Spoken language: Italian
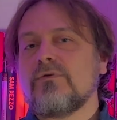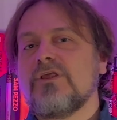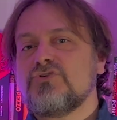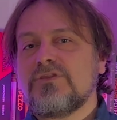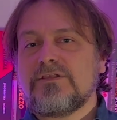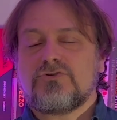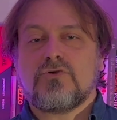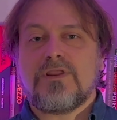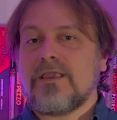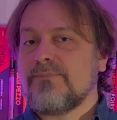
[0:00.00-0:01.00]
quelle
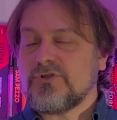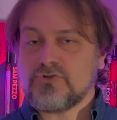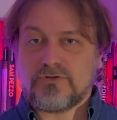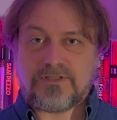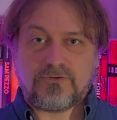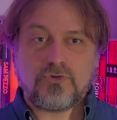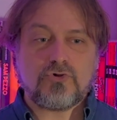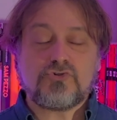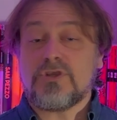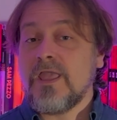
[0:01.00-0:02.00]
citazioni che piacciono tanto
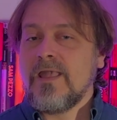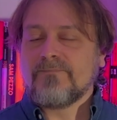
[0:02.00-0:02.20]
oggi